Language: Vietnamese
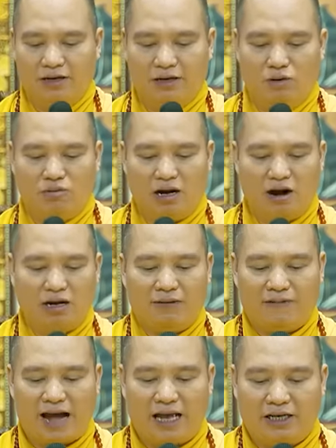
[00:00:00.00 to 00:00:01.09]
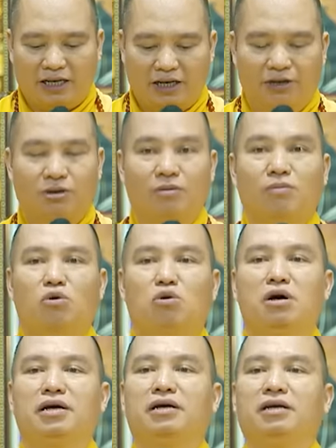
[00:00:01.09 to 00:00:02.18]
lúc đó thì phải gì
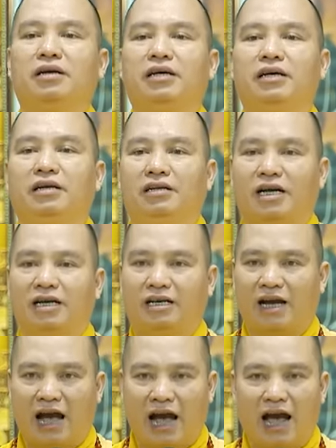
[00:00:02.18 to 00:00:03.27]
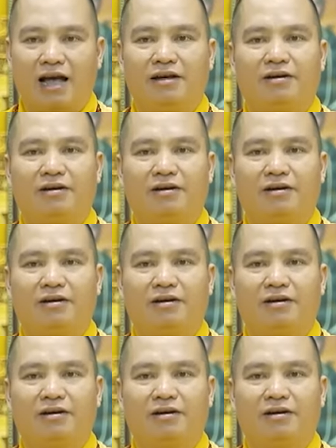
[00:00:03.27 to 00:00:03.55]
buông đi tất cả